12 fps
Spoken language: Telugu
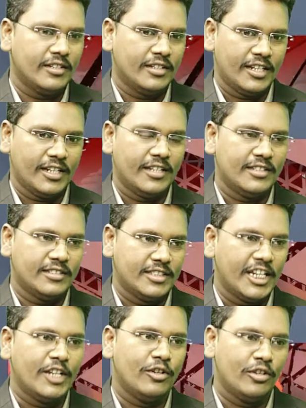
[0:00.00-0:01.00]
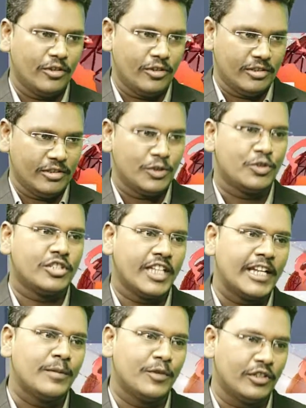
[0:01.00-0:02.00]
అంటే శ్రేణుల్లో జోష్
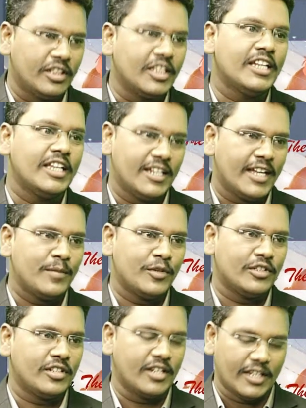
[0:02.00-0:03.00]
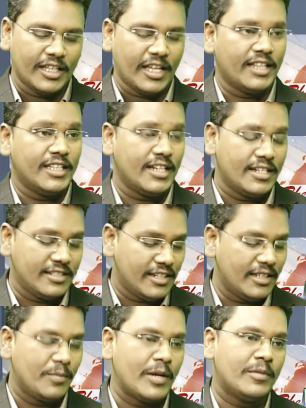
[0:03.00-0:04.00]
తగ్గిపోతుంది నీరు గారిపోతున్నారు అది అదే కనుక
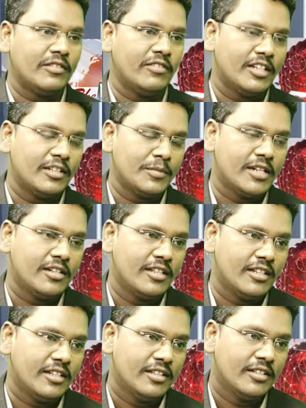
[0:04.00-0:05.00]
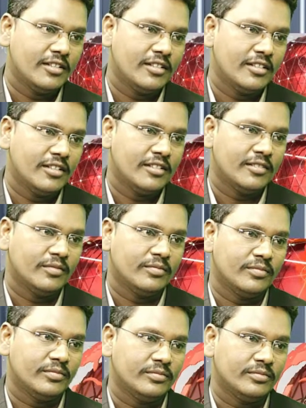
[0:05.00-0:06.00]
జరిగితే ప్రమాదమే కదా పార్టీకి చెప్పాను కదా
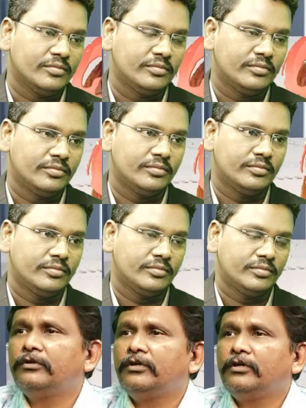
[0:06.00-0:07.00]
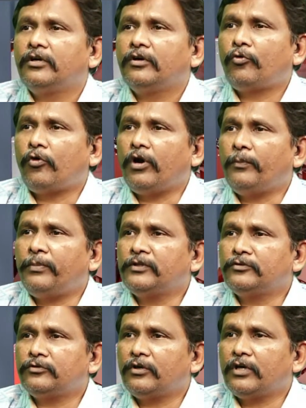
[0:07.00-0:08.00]
తెలుగుదేశం వాళ్ళు
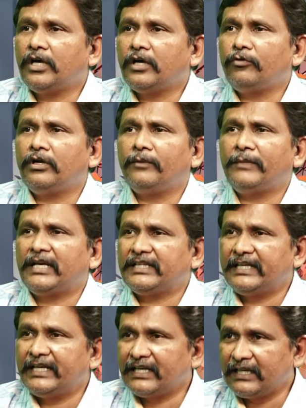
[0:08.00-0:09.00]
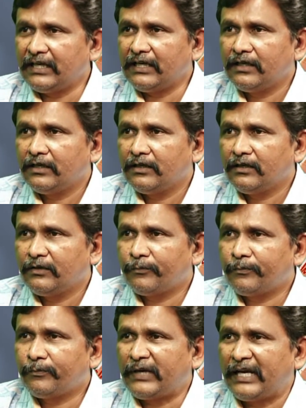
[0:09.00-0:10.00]
కోపంతో కాకుండా మనది గనక
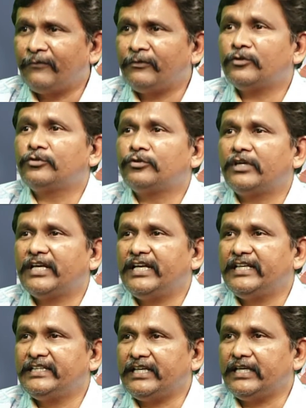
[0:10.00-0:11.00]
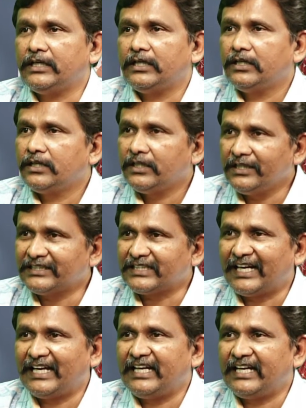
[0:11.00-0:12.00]
ప్రేమతో చూడగలిగితే ఈ
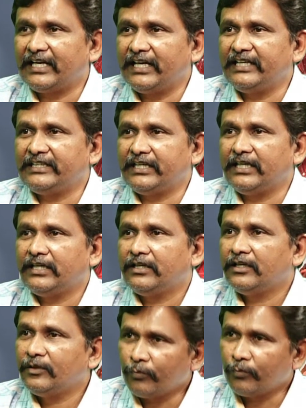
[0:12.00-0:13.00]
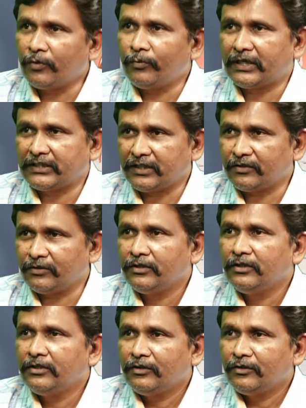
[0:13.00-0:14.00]
సలహాలు వినగలిగితే బాగుపడతారు
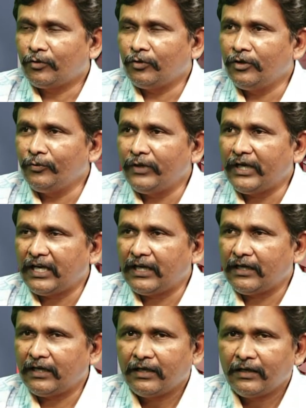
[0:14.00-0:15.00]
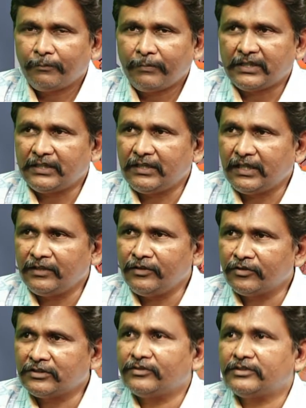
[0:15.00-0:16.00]
రెండు వేల పద్దెనిమిదో
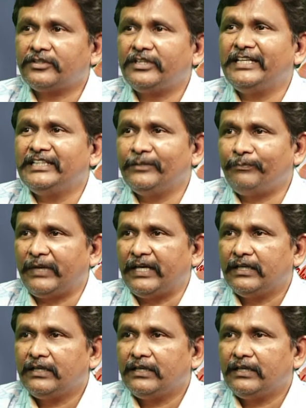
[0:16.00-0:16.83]
సంవత్సరం నేను చెప్పాను